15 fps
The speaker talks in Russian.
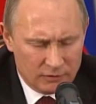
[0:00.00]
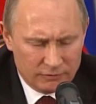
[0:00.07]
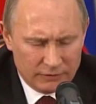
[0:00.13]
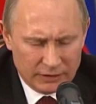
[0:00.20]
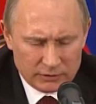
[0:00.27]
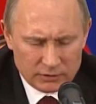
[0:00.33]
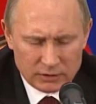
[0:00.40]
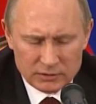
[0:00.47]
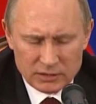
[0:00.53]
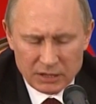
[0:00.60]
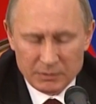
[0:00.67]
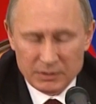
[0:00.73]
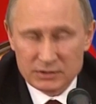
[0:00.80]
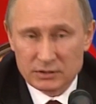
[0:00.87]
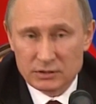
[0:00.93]
военных на
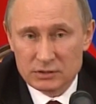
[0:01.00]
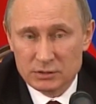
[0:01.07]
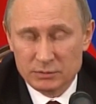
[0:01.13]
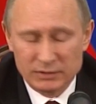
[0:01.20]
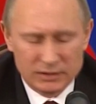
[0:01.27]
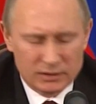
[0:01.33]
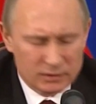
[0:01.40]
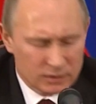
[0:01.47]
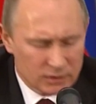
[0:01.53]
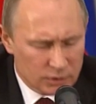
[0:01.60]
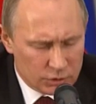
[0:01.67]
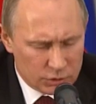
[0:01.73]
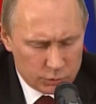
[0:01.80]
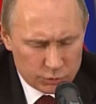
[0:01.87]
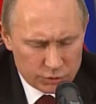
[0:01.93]
армянской земле
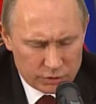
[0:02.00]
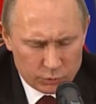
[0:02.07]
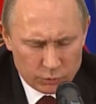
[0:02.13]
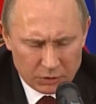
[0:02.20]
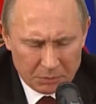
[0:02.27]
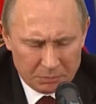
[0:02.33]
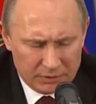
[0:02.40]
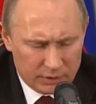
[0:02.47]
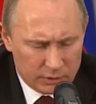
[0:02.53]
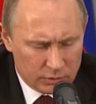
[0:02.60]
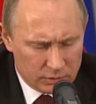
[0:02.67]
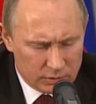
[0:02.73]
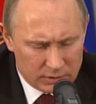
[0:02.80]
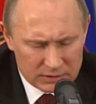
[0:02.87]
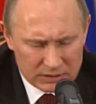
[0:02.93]
служит укреплению